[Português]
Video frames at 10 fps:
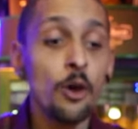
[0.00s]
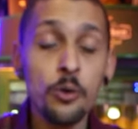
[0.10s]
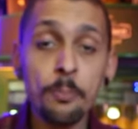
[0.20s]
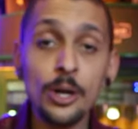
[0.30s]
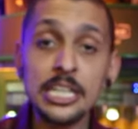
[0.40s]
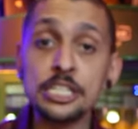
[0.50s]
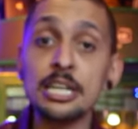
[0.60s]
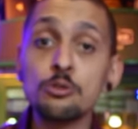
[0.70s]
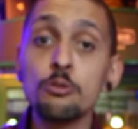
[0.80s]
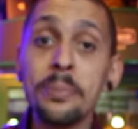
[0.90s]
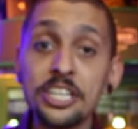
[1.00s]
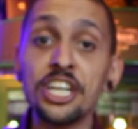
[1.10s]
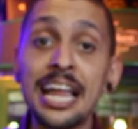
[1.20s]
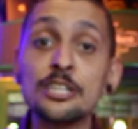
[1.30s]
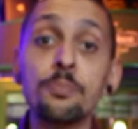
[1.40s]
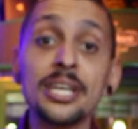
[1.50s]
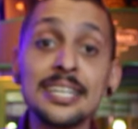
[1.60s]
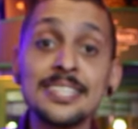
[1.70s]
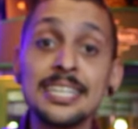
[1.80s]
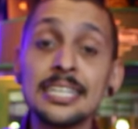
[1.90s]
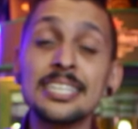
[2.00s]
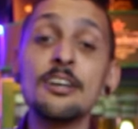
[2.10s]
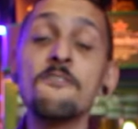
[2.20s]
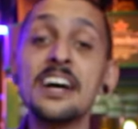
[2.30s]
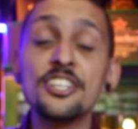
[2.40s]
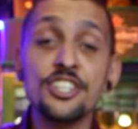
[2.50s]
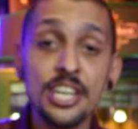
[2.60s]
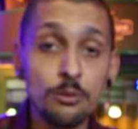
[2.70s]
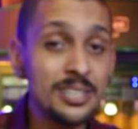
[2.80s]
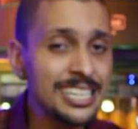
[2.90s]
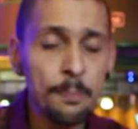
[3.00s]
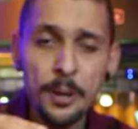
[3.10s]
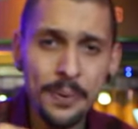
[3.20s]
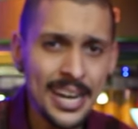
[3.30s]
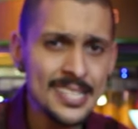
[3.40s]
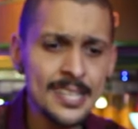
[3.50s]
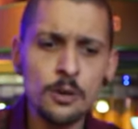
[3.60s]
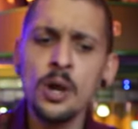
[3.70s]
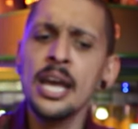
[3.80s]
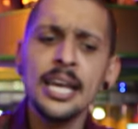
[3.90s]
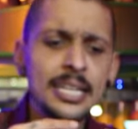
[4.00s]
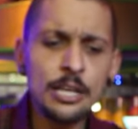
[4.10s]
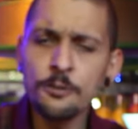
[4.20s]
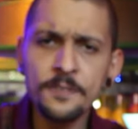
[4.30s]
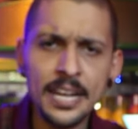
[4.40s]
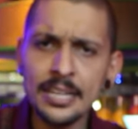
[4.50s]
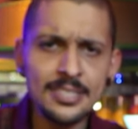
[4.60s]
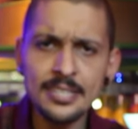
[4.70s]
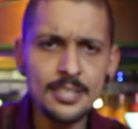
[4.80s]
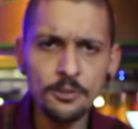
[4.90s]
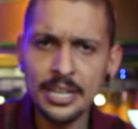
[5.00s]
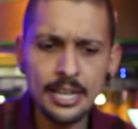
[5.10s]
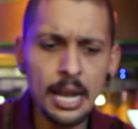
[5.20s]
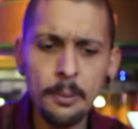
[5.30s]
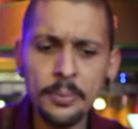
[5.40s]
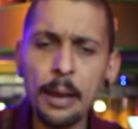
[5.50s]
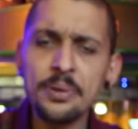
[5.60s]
O importante é estar tá tudo bem gelado, porque esse drink não vai gelo, nem na preparação, nem no finalização, né, nem na, na